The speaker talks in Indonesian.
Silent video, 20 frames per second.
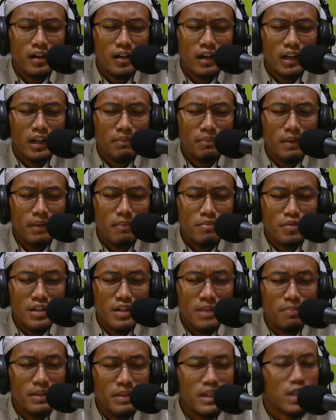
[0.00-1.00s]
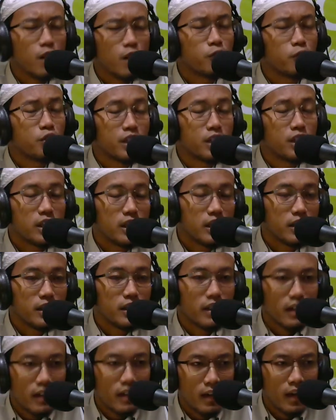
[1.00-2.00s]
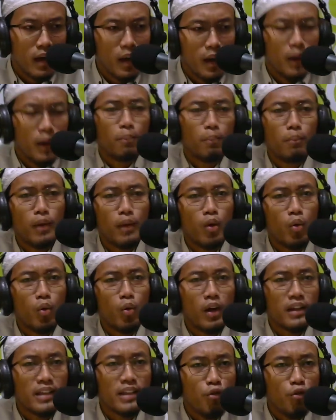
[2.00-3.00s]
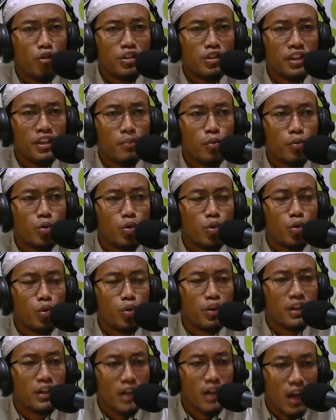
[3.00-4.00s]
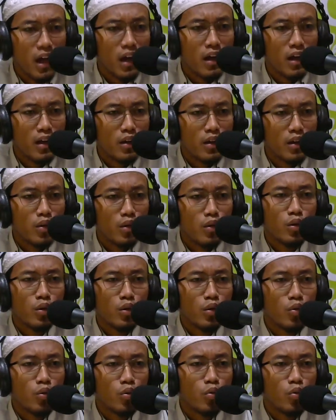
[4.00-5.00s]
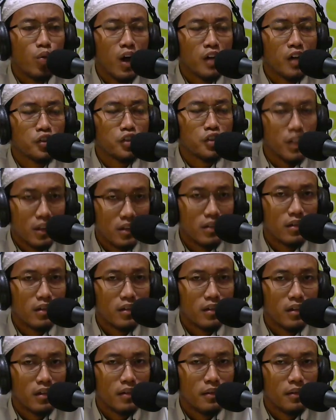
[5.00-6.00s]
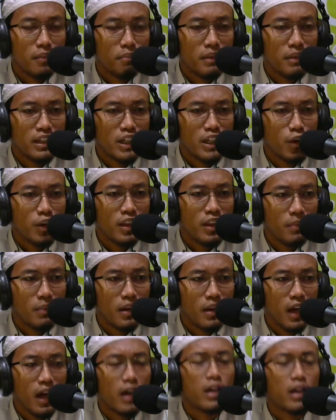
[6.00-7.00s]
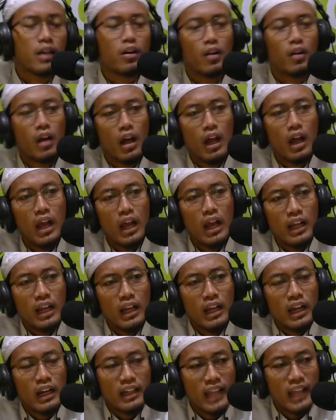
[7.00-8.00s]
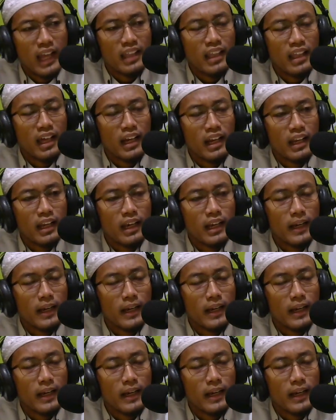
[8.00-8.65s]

al imam ibn jauzi ya bahwa Jauzi dunia itu asyad di bil akhir. daya tarik